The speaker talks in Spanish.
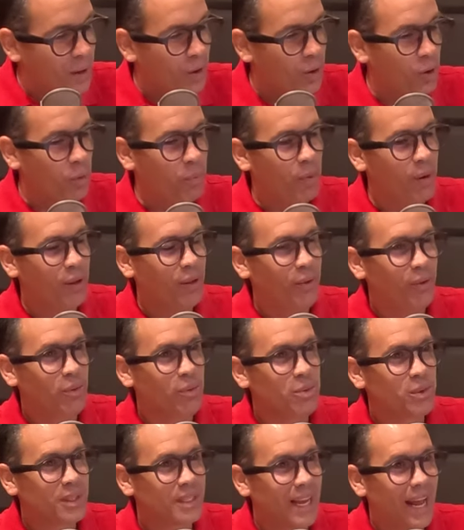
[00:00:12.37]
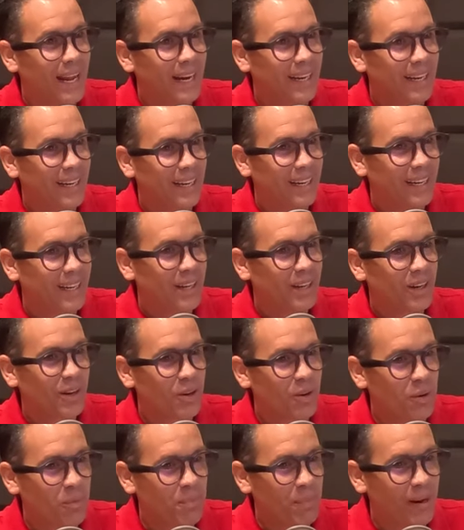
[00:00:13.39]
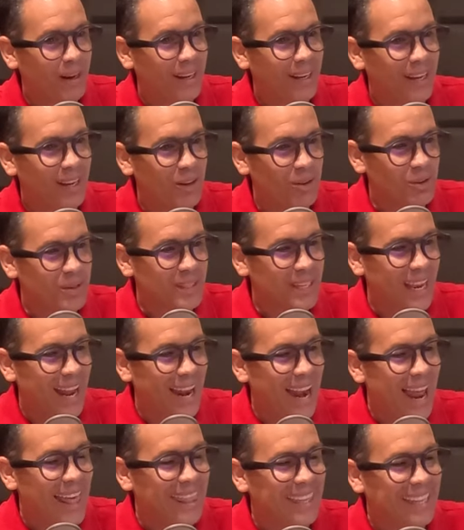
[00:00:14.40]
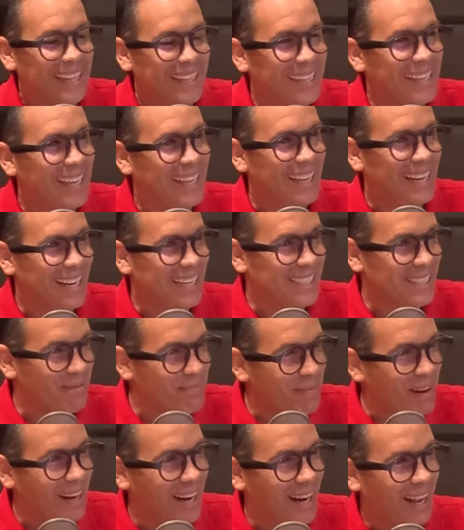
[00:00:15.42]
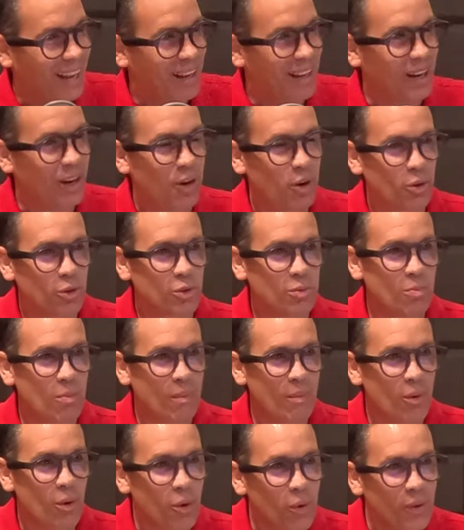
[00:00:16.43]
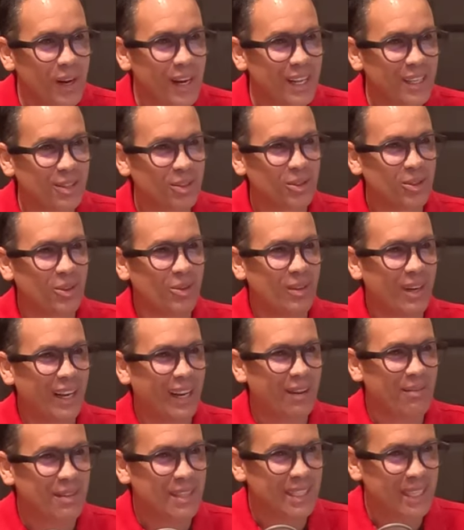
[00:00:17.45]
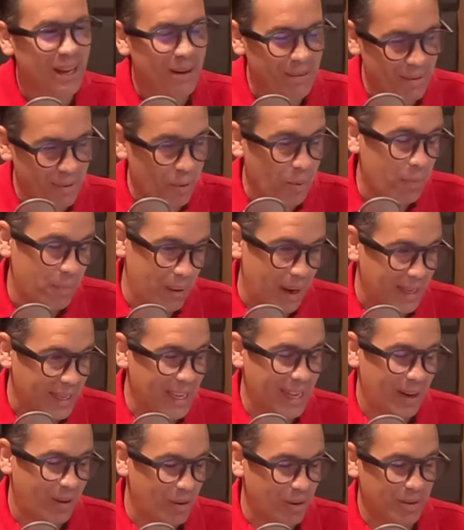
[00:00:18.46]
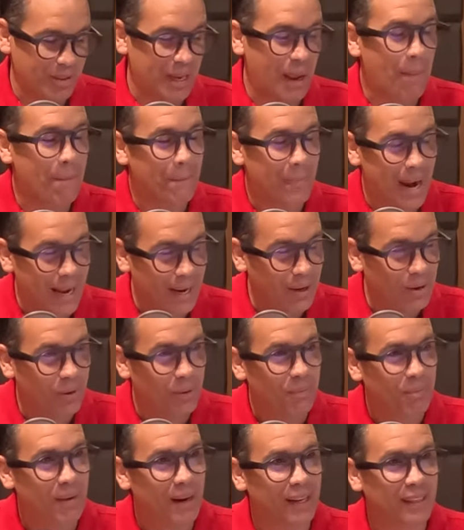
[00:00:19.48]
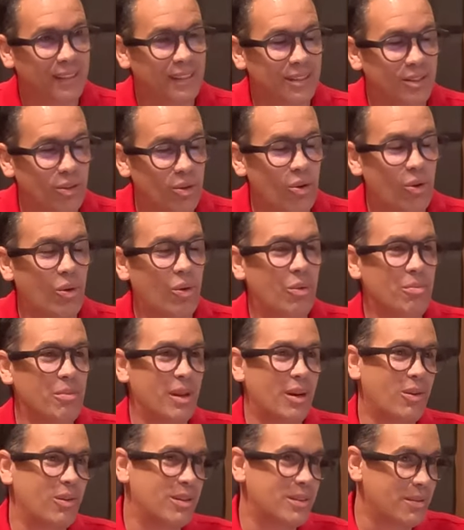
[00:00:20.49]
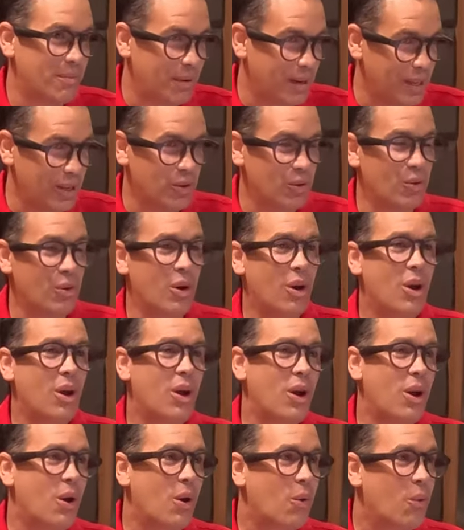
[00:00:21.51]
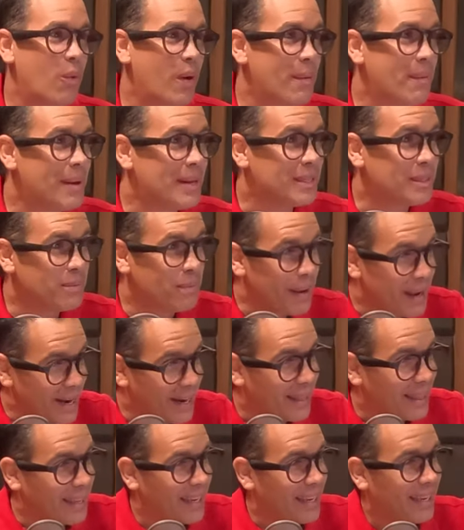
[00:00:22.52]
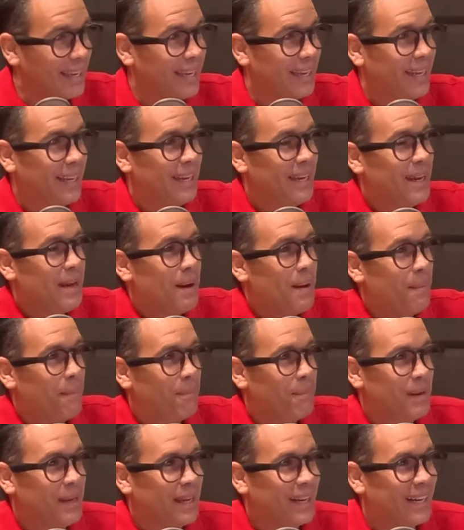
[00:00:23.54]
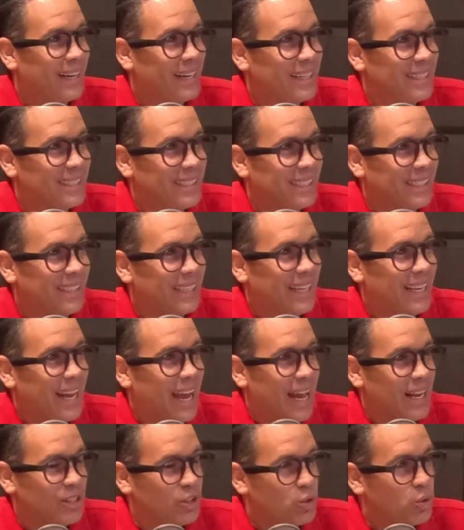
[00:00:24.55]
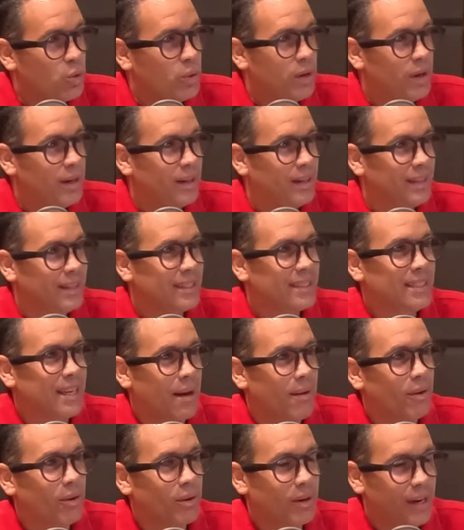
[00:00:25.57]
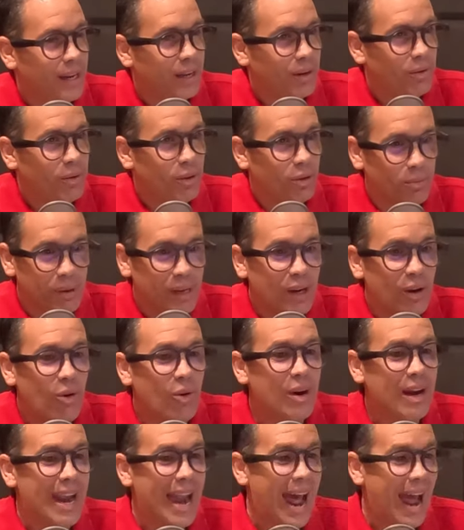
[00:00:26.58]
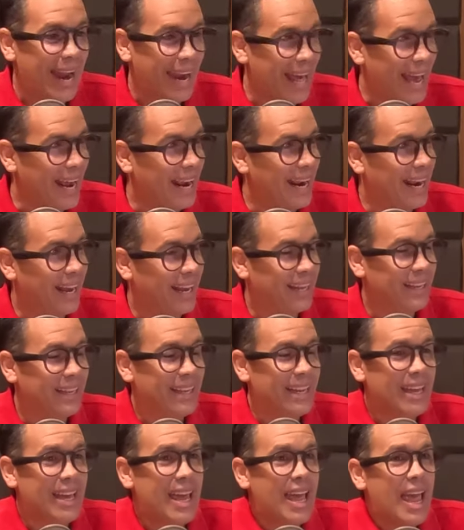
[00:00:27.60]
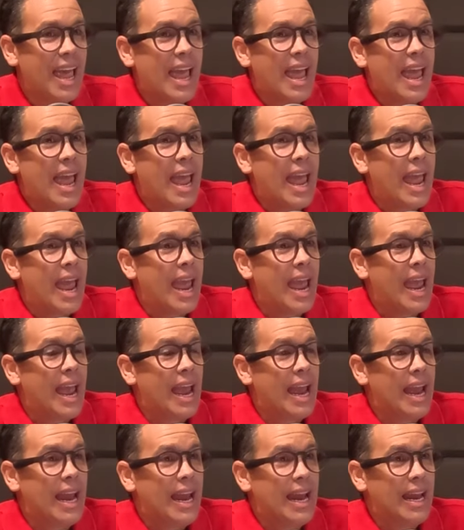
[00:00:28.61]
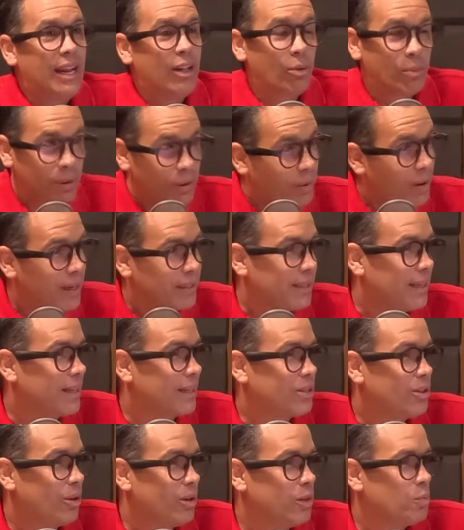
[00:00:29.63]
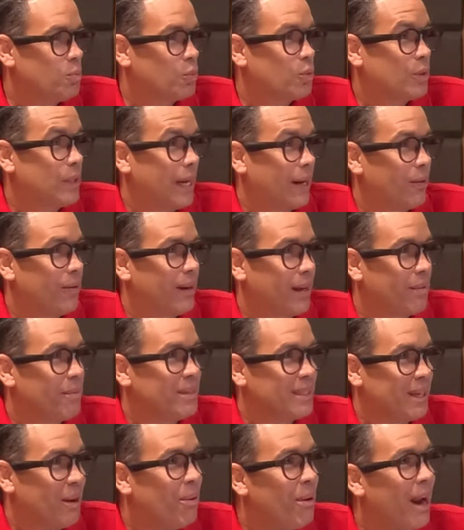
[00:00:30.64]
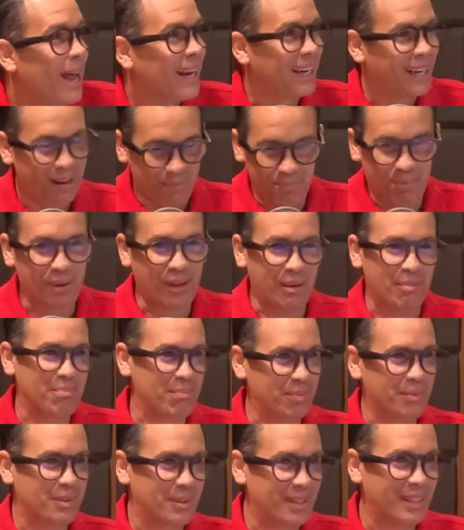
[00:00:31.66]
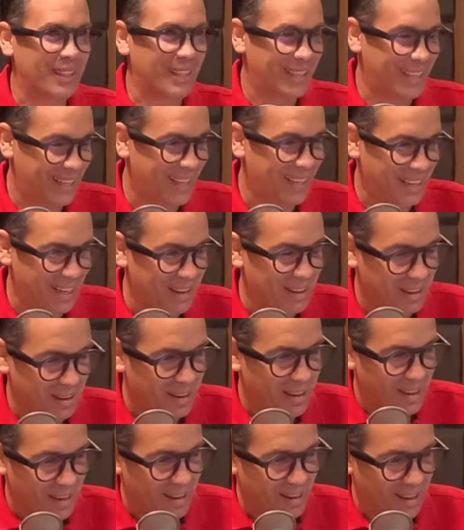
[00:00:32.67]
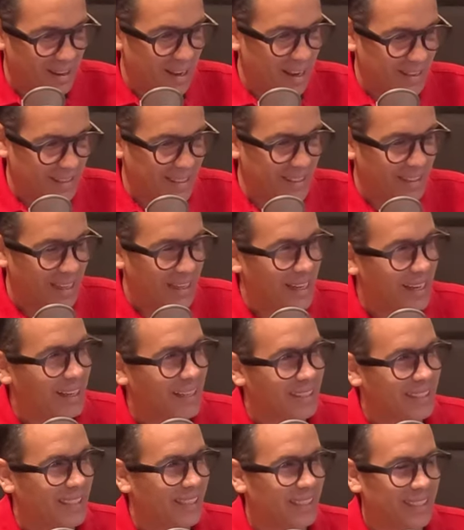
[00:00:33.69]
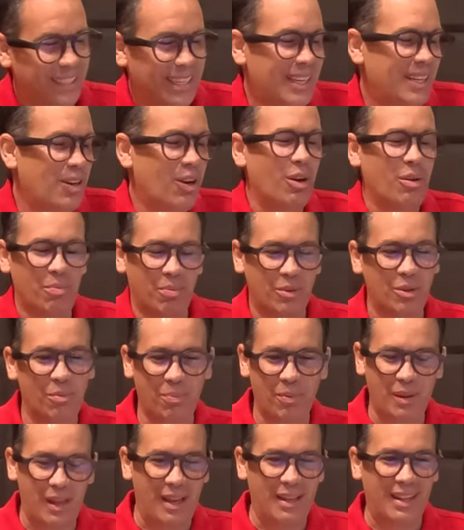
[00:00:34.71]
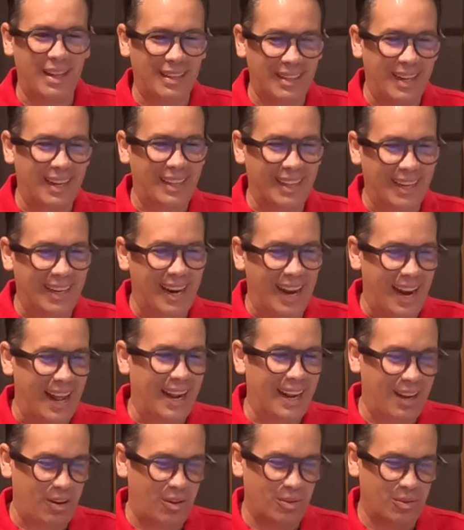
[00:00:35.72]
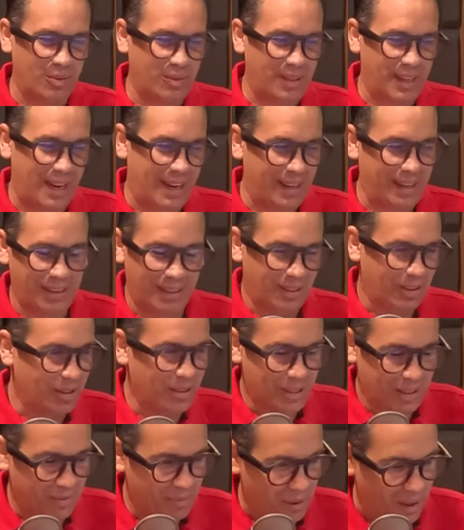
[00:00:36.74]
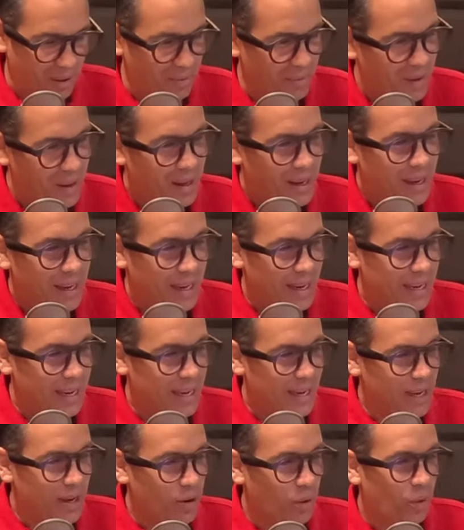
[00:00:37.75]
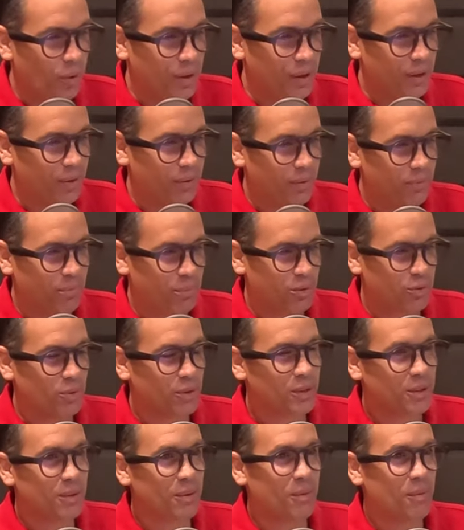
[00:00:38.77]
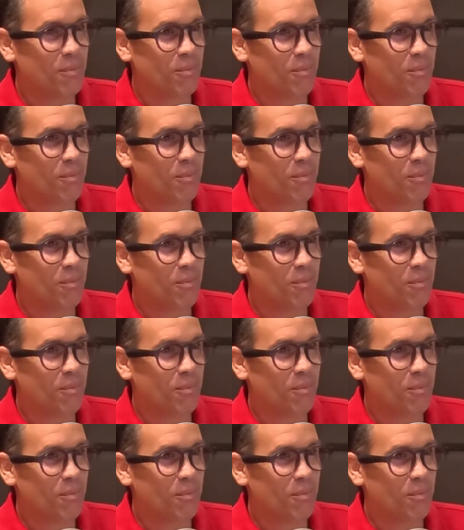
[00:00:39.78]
No puedo usar ropa que no sea la del día de la semana. Los lunes uso una camisa o playera o lo que sea, blanco, martes rojo, miércoles amarillo, jueves verde, viernes azul, sábado negro y domingo naranja. Cierto el domingo de las elecciones, pues tragan la camisa blanca porque pues... Eh, eh, no podías traer Sí, no, pues no podía andar de naranja con un traje, entonces bueno. Y hoy, pues no es,